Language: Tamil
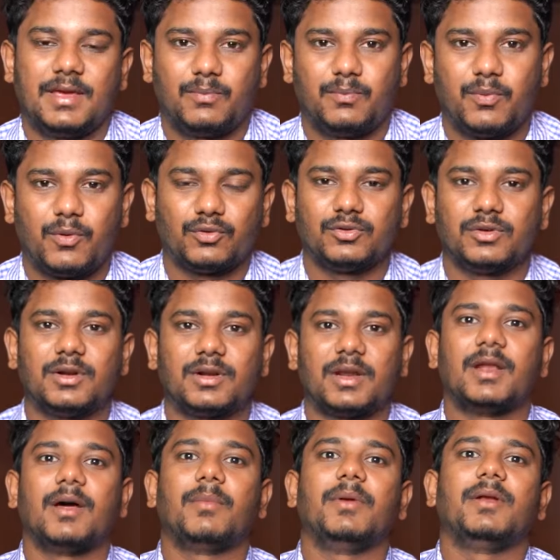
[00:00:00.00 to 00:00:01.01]
தான் இப்போ கொஞ்சம்
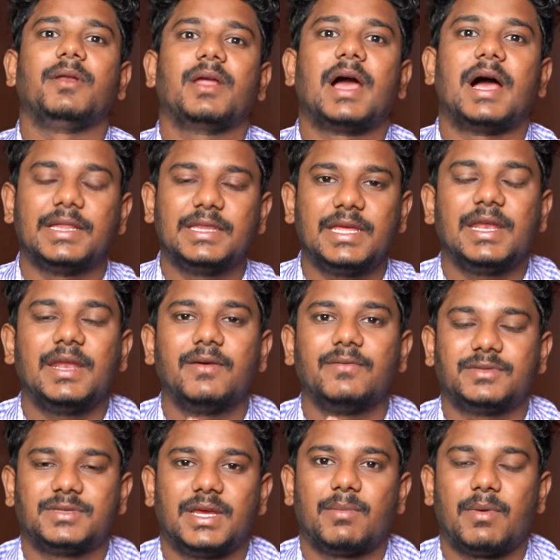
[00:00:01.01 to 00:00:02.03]
ட்ரெண்டாக போயிட்டுருக்கு அது என்ன
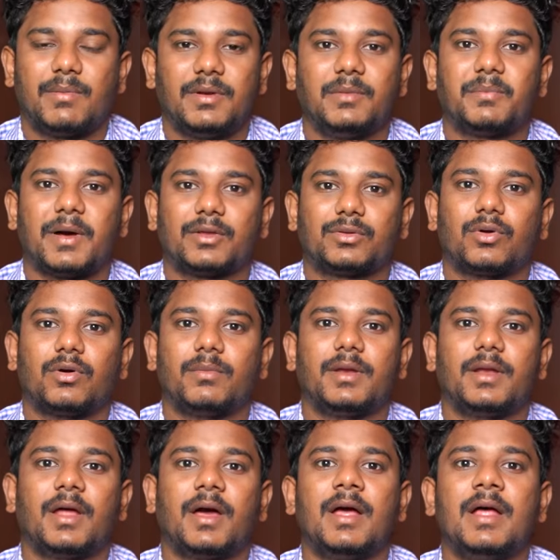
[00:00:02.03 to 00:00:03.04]
விஷயம் அப்படின்னு பார்த்தோம்
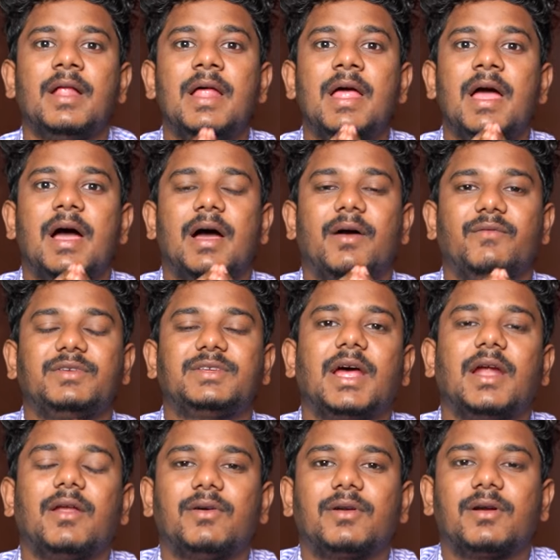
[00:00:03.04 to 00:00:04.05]
அப்படின்னா
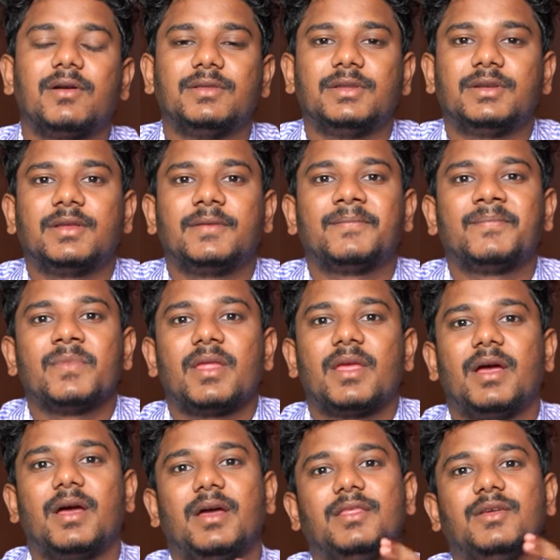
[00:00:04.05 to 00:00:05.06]
விஷால் அவர்கள் வந்துட்டு
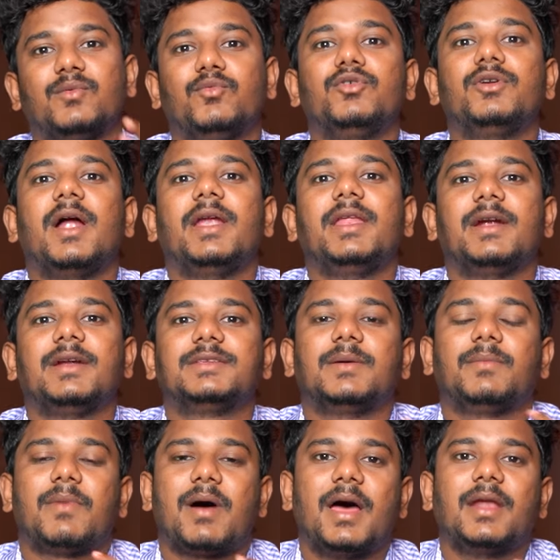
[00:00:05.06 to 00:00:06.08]
இதுக்கு முன்னாடி
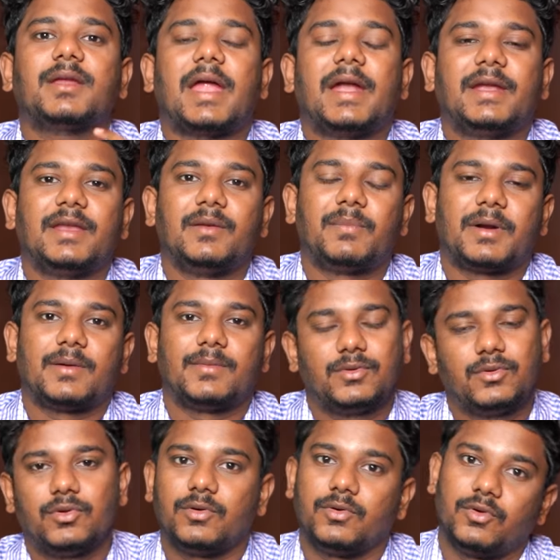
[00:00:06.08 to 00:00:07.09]
நடித்த மார்க் ஆண்டனி படம்
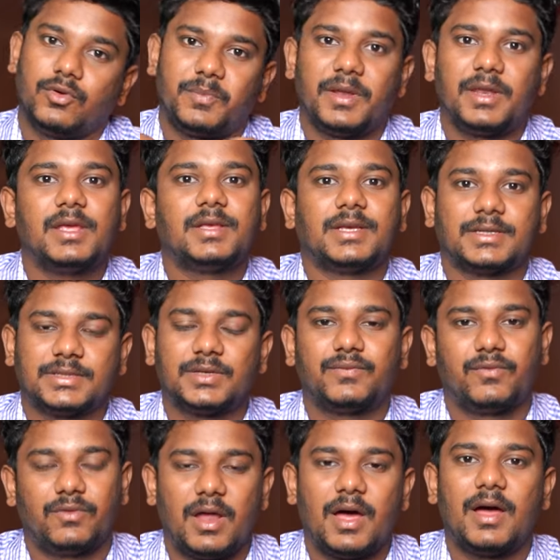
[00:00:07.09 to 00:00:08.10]
வந்து ஒரு ஒரு பெரிய
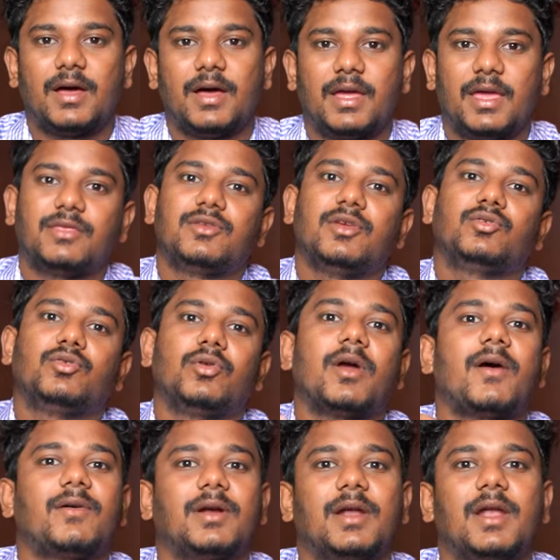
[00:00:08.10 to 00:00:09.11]
சக்ஸஸ்ஃபுல்லாக எஜ்ஜே
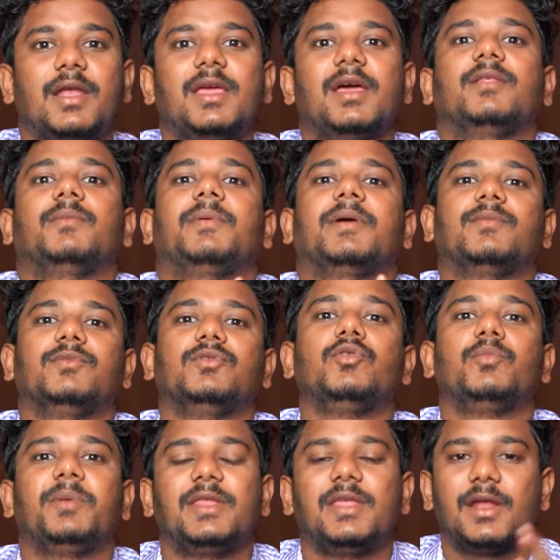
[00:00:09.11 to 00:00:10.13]
சூர்யா அவர்களாலேயே அந்த படம் வந்து
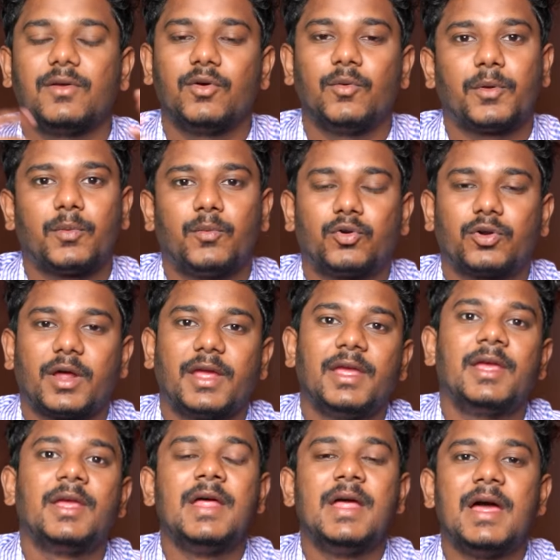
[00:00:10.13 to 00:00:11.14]
ஒரு பெரிய அளவுக்கு ப்ரொமோட்
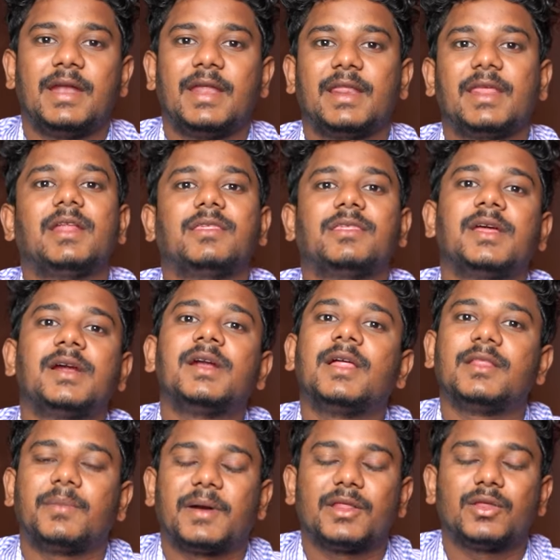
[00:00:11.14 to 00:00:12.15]
ஆகி நிறைய ரசிகர்கள்
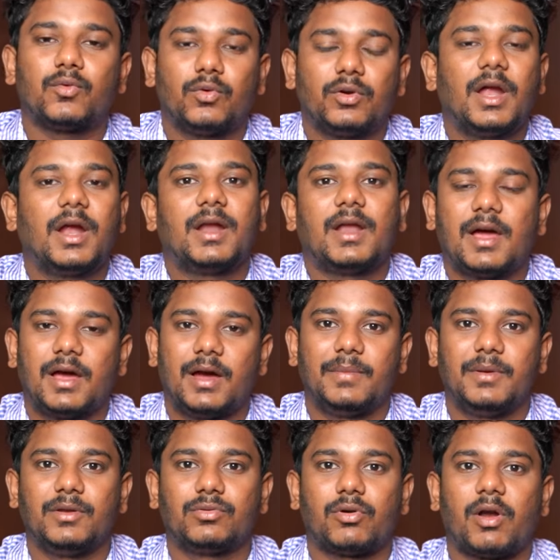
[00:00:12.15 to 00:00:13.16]
அந்த படத்தை கொண்டாடினாங்க
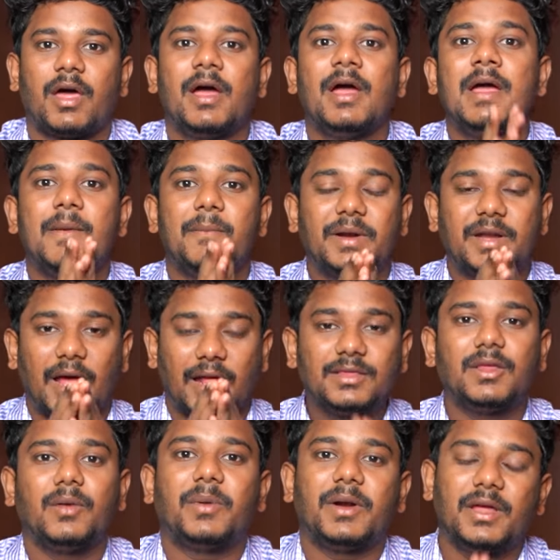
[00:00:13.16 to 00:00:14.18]
அப்படின்னு சொல்லலாம் பட்
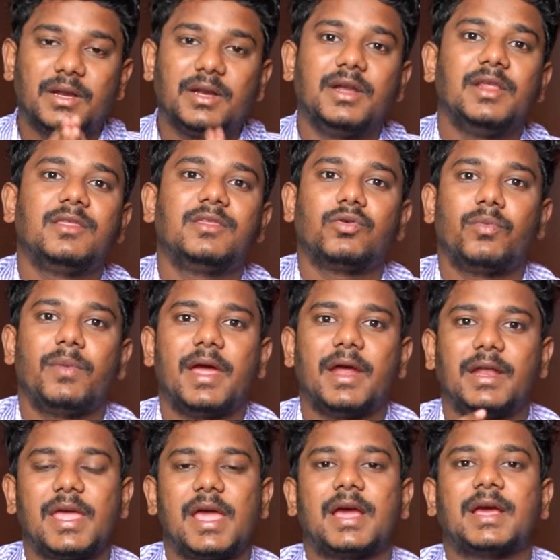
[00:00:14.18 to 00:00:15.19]
அந்த படம் ரிலீஸுக்குமே
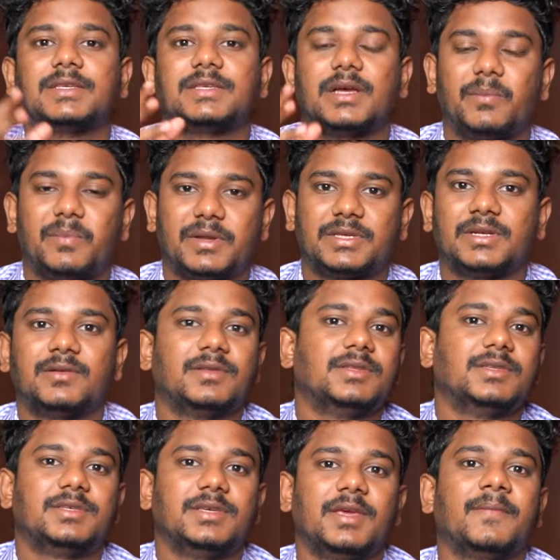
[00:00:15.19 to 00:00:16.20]
எங்களுக்கு எக்கச்சக்க பிரச்சனை
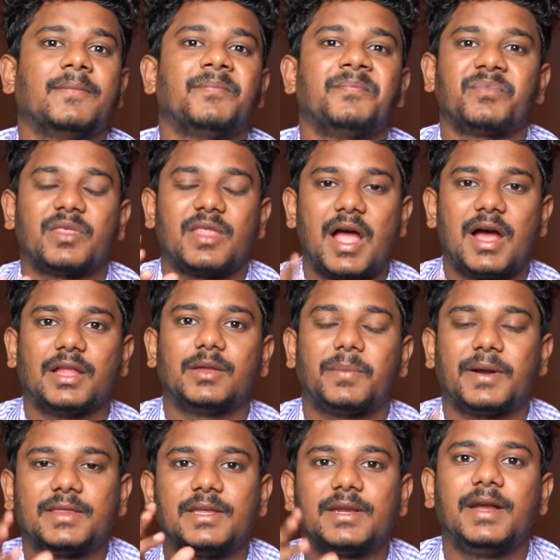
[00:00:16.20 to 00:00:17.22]
வந்துச்சு நாங்கள் அந்த
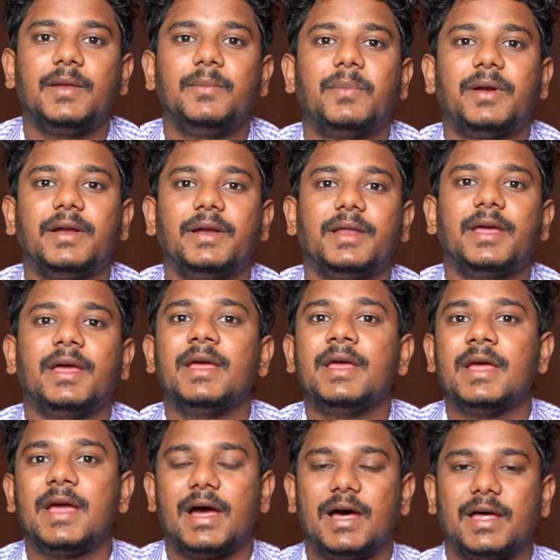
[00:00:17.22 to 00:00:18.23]
படத்தை ரெடி பண்ணிவிட்டு
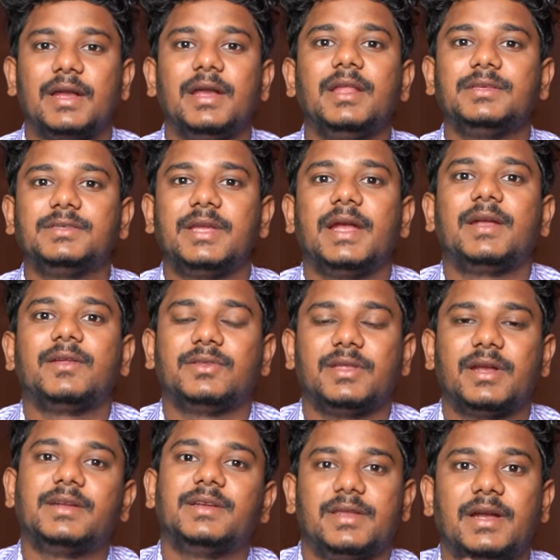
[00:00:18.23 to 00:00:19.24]
ரிலீஸ் டேட்டை
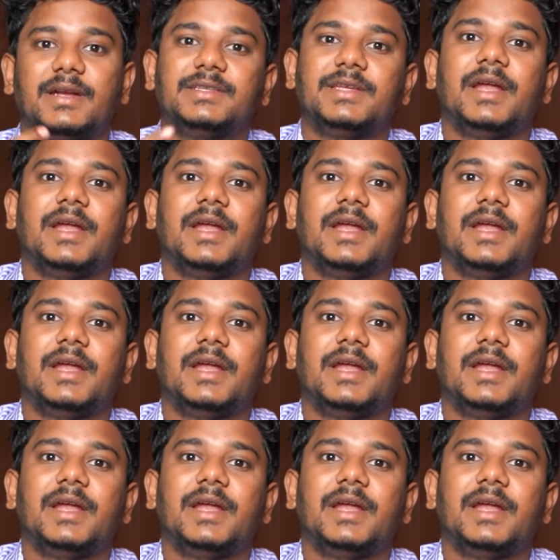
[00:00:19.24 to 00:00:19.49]
வந்து ரெட்